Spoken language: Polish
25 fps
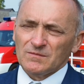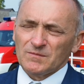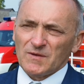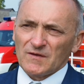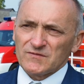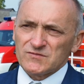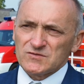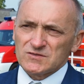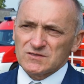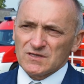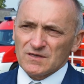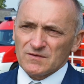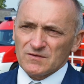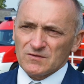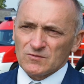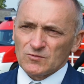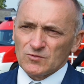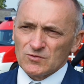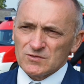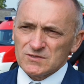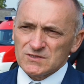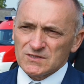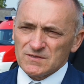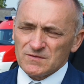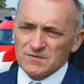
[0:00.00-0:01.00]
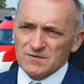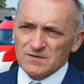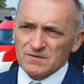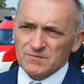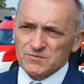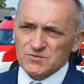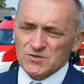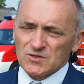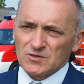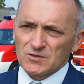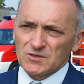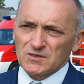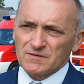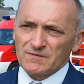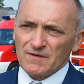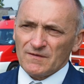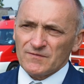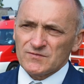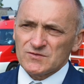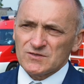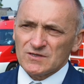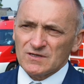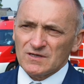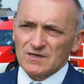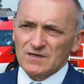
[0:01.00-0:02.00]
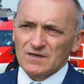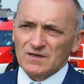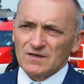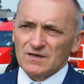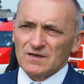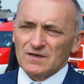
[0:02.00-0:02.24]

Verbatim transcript: ma wszystkie kursy przygotowawcze